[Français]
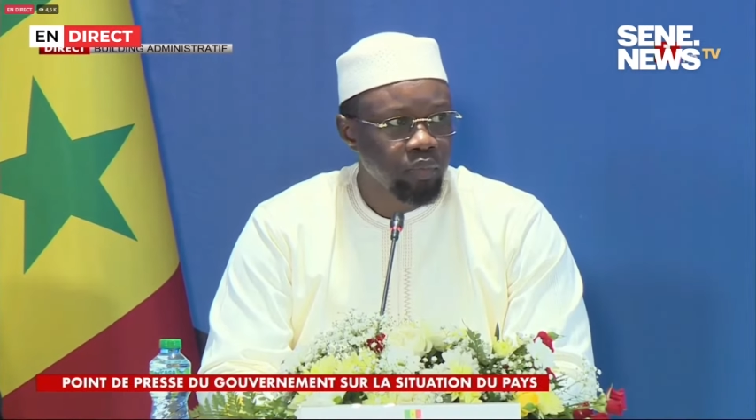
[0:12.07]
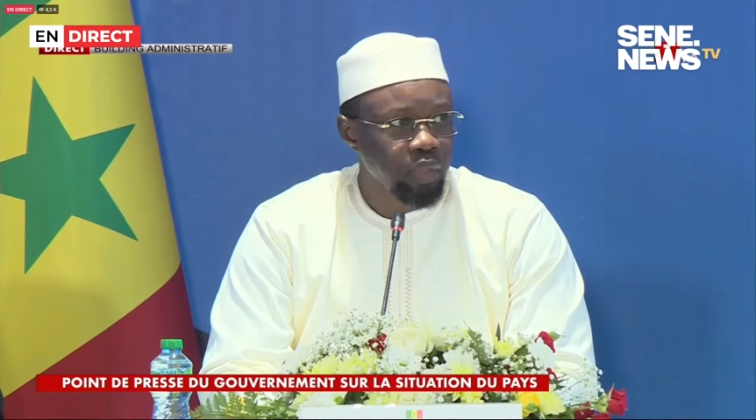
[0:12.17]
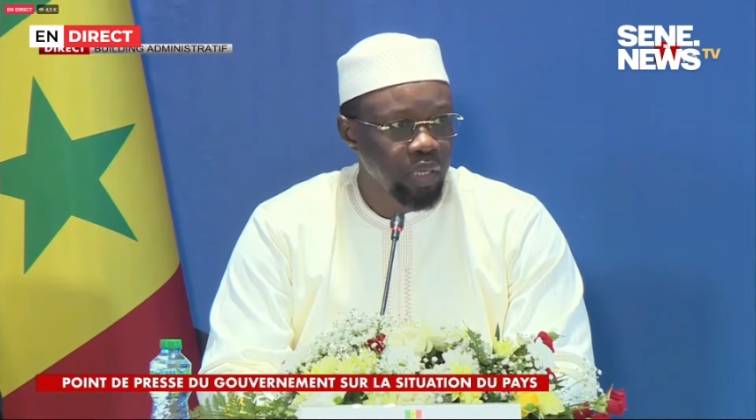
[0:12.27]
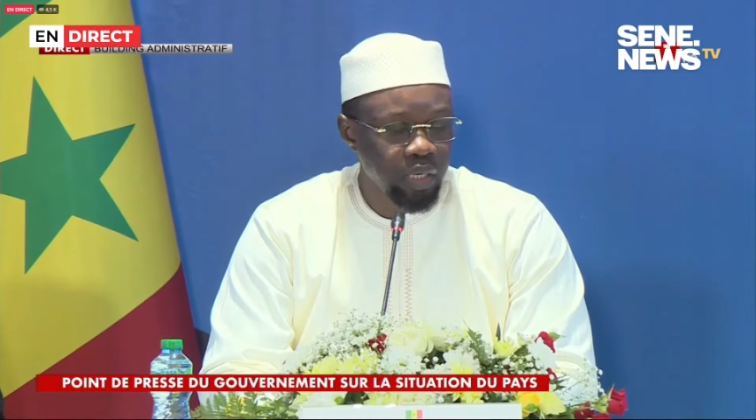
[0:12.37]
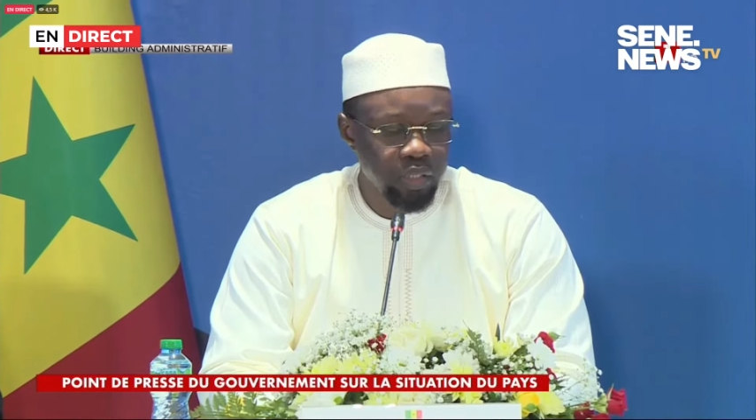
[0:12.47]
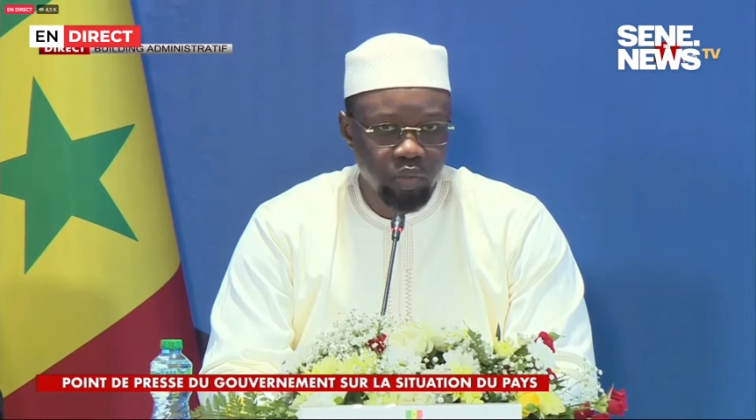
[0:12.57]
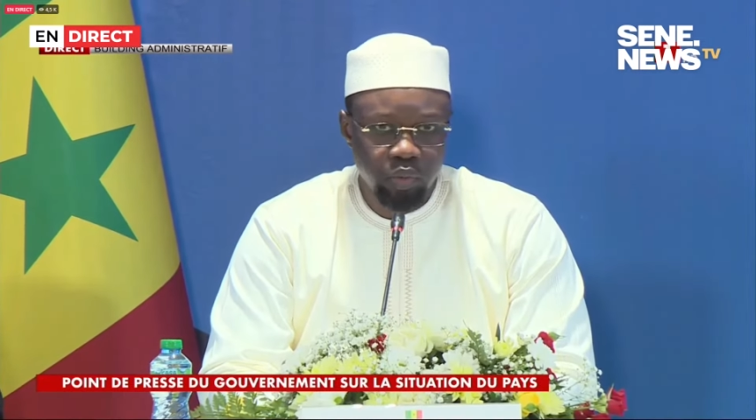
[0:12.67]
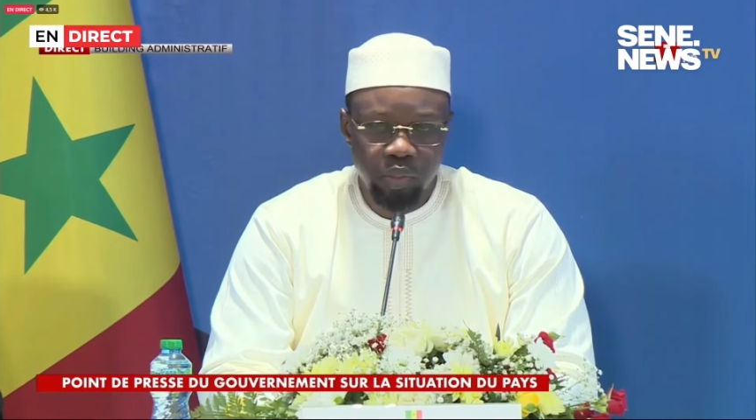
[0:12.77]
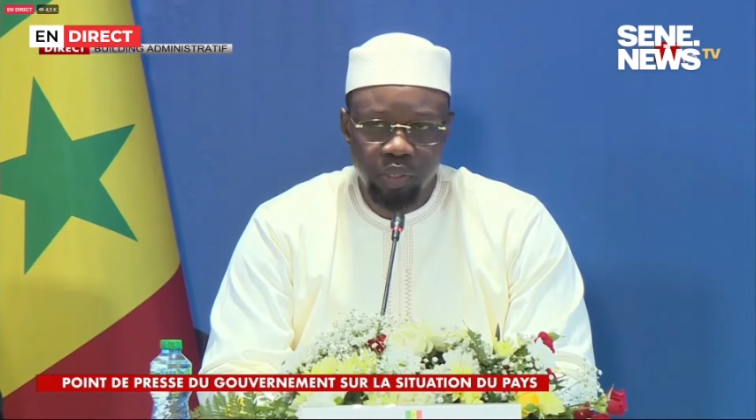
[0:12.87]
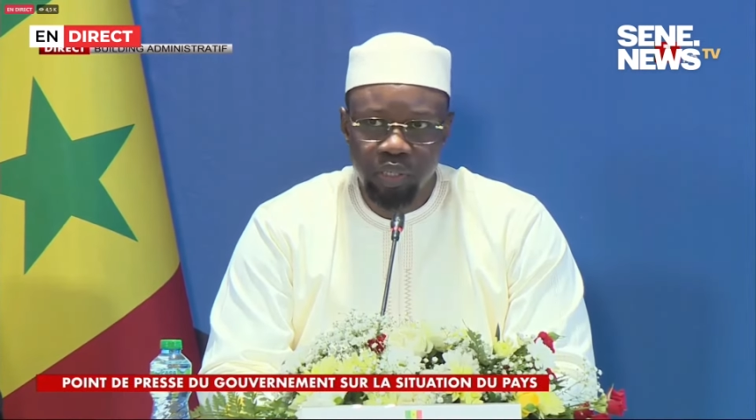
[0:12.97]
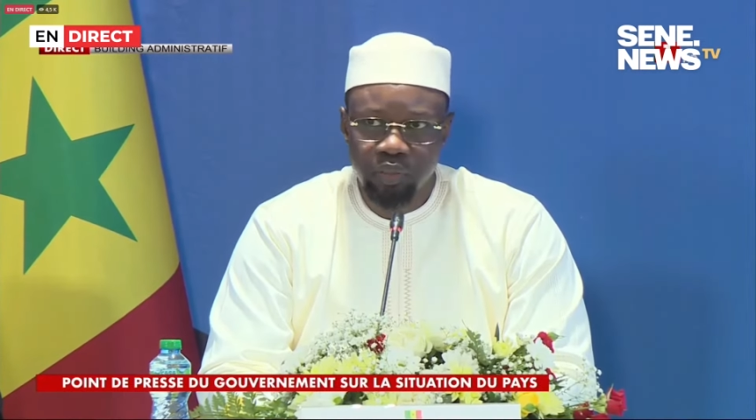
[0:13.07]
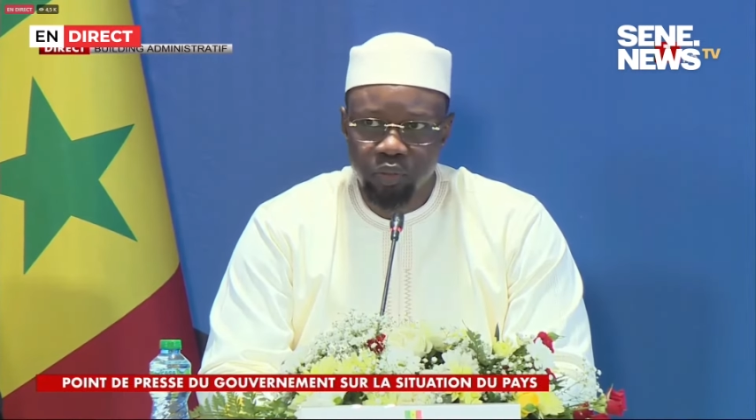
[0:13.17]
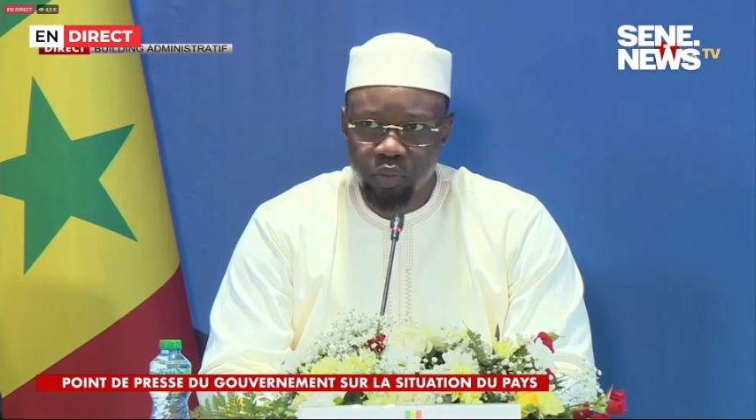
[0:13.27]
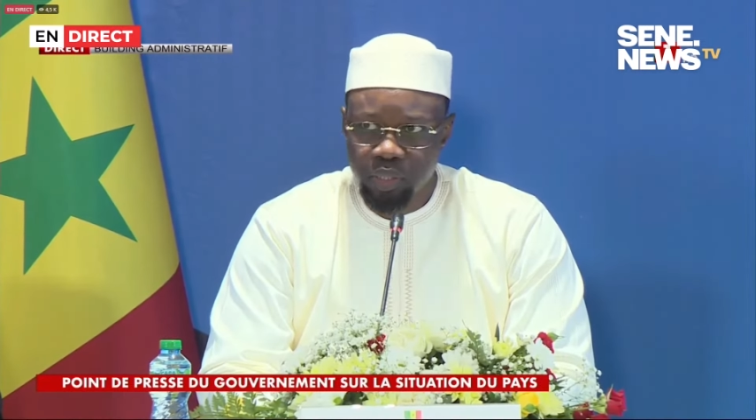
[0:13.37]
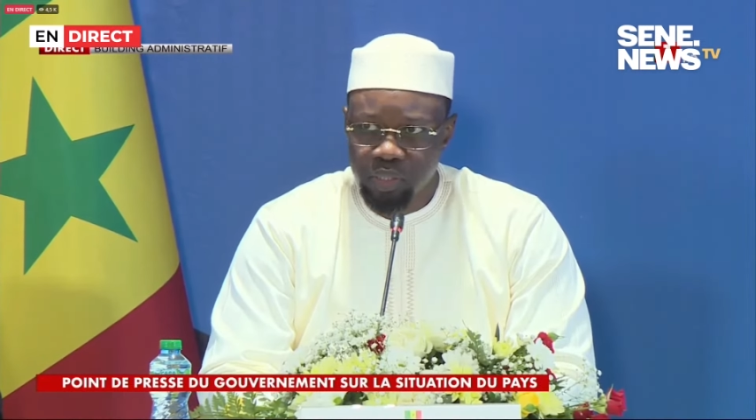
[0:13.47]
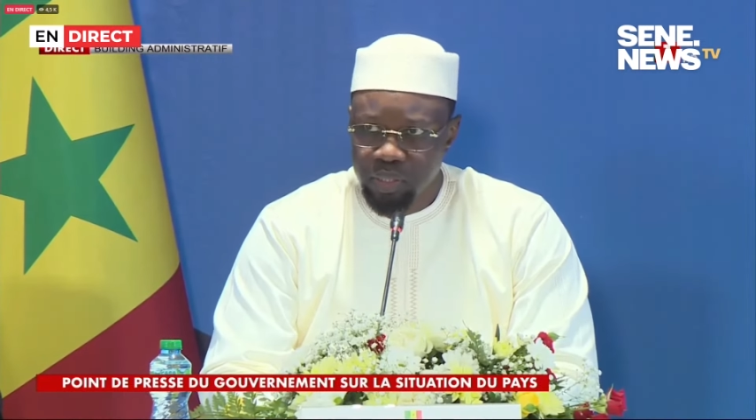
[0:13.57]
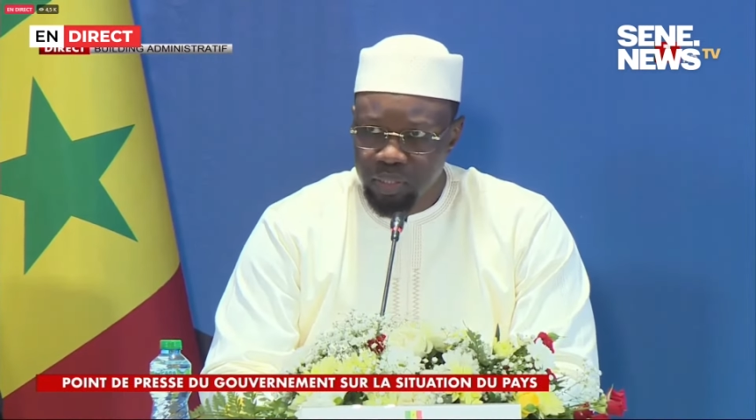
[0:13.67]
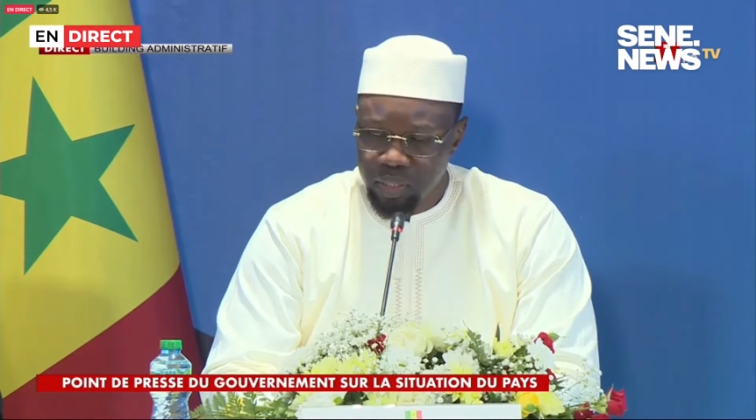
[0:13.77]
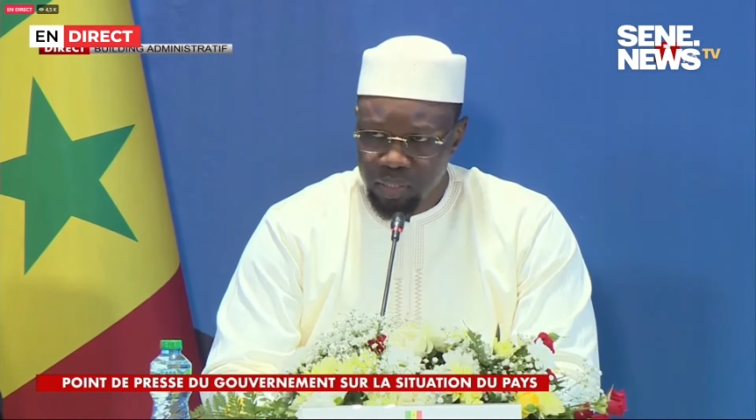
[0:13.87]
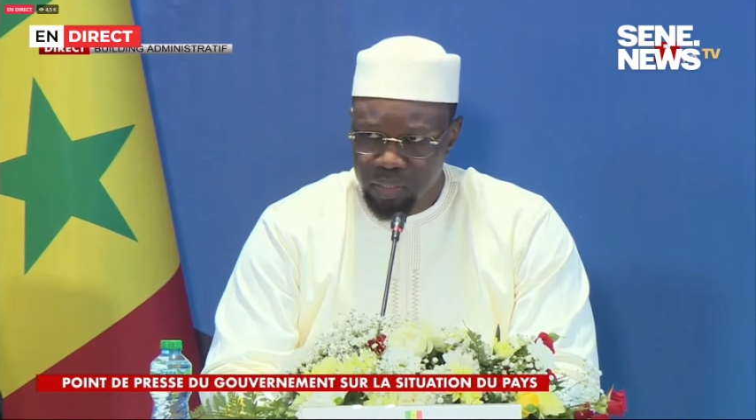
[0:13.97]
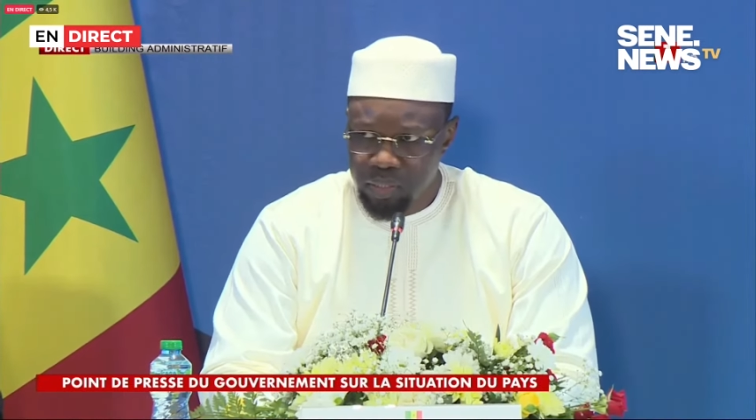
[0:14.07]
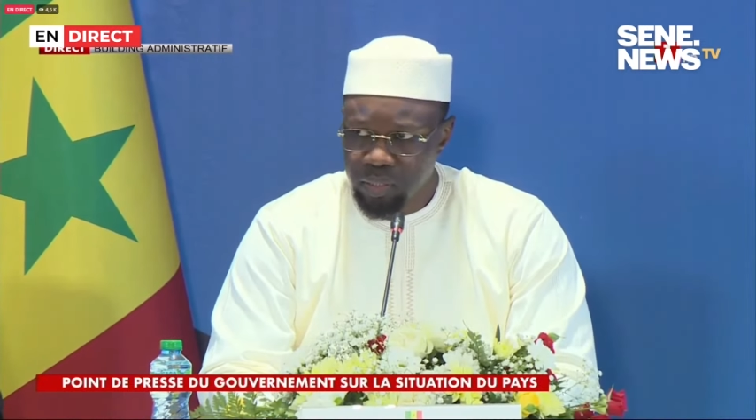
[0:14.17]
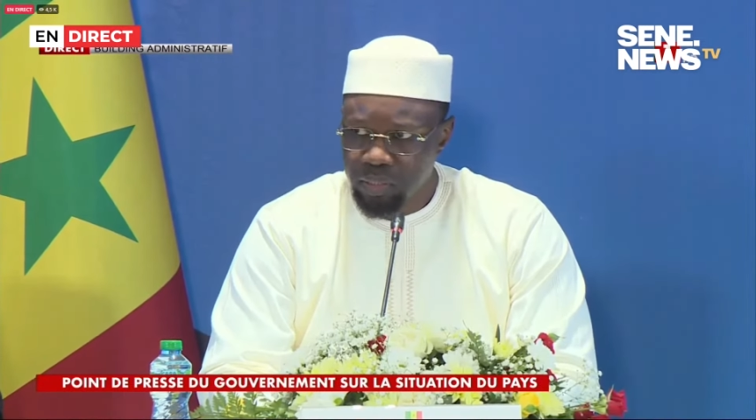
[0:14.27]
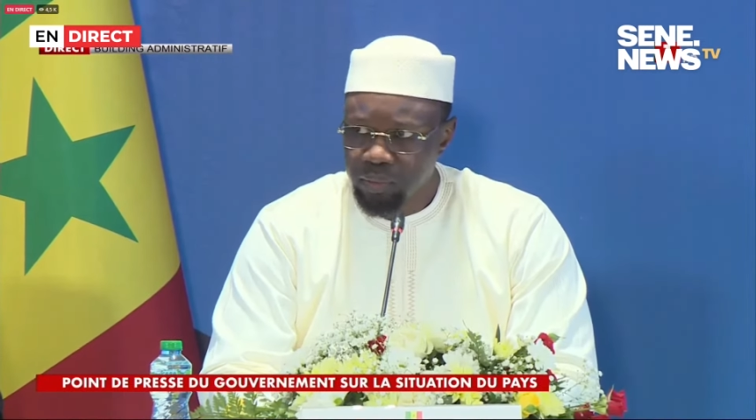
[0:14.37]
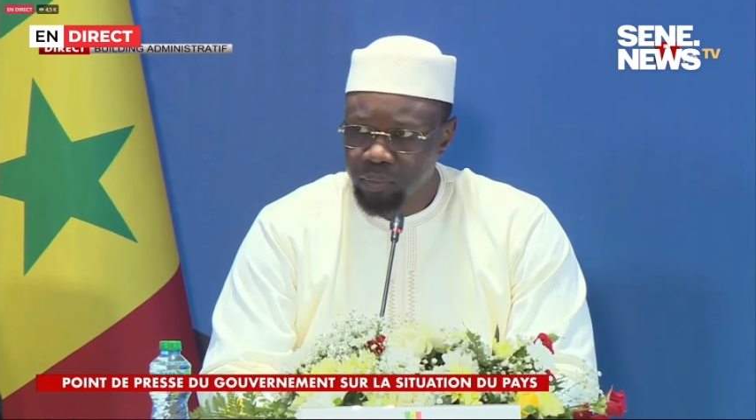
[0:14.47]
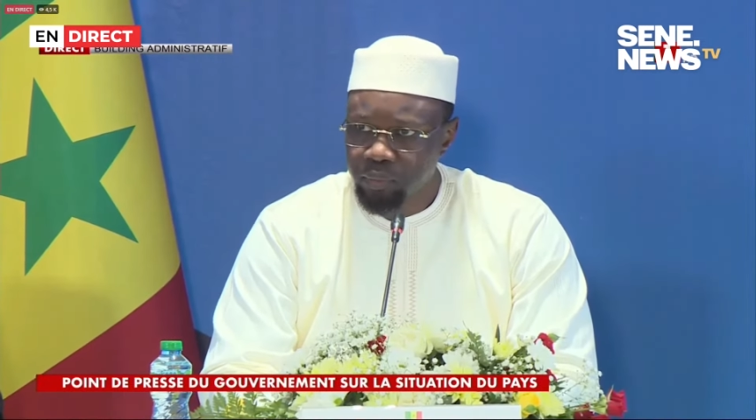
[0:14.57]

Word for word: des questions qui relèvent d'une certaine technicité,